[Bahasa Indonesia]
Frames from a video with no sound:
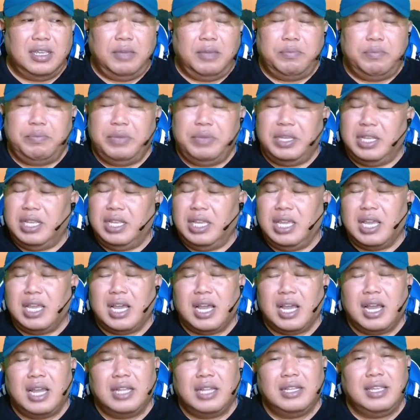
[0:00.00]

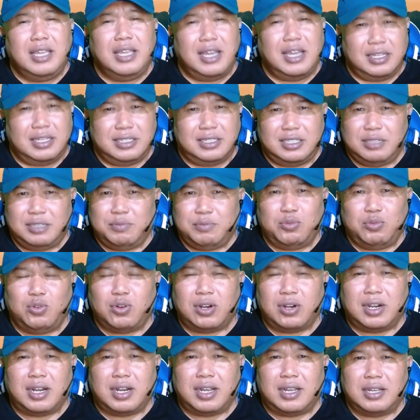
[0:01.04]
pilihan yang
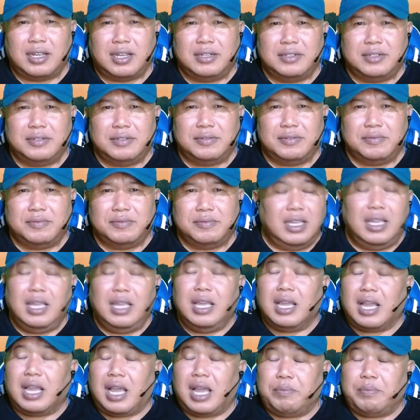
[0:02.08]
sempurna.
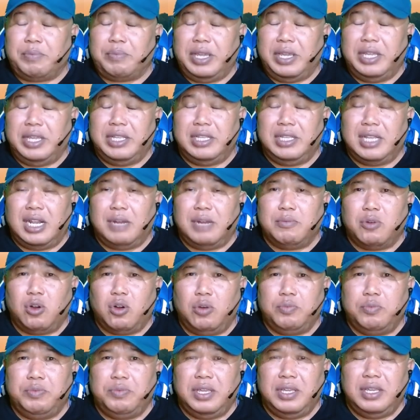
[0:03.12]
Kafein dalam
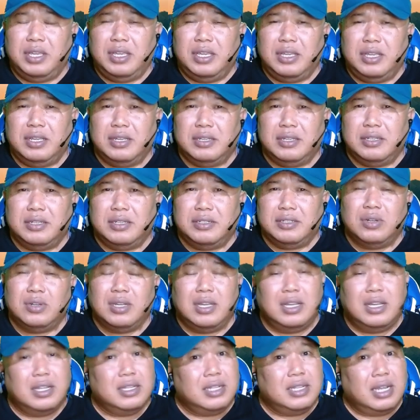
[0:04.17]
kopi
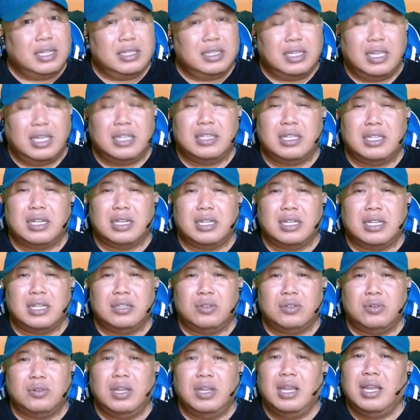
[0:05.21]
dan teh
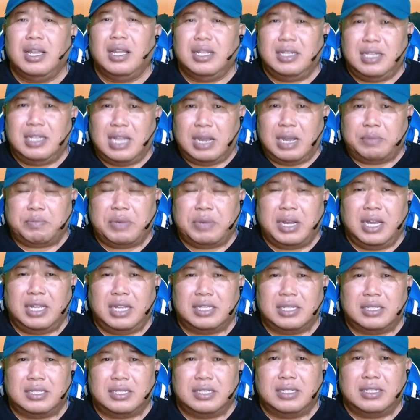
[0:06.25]
tertentu dapat
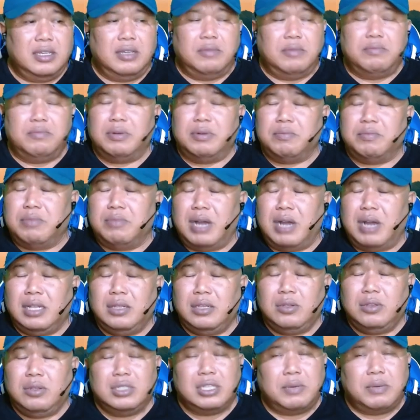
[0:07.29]

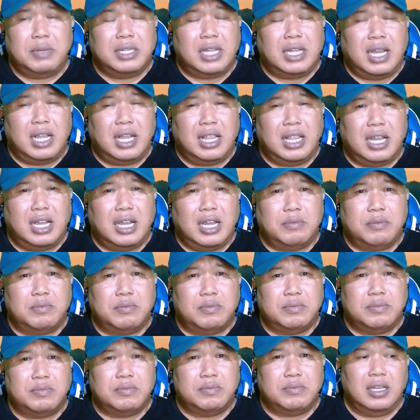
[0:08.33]
membantu sahabat alam
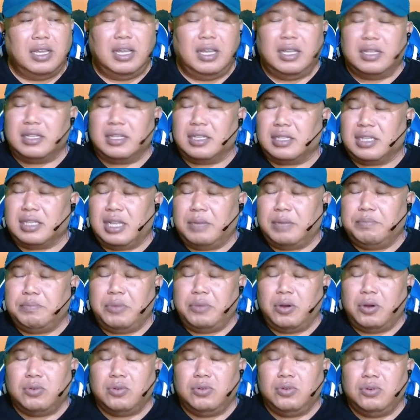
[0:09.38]
tetap
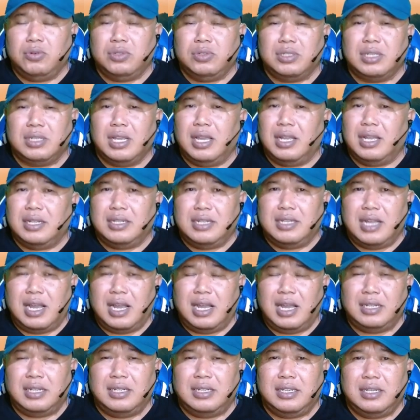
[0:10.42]
fokus
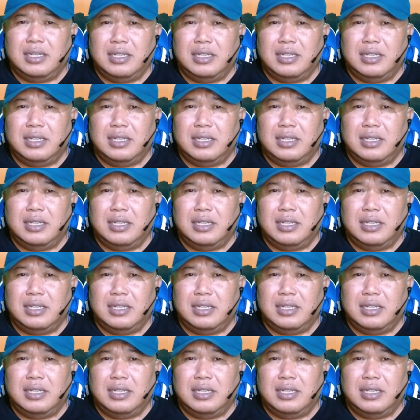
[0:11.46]
dan